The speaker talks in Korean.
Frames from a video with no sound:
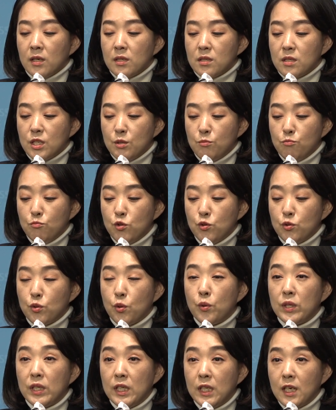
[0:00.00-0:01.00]

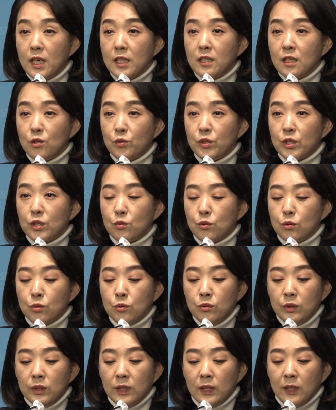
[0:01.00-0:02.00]
침묵으로 일관하고
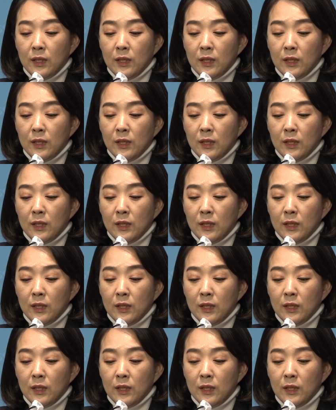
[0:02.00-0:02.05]
있고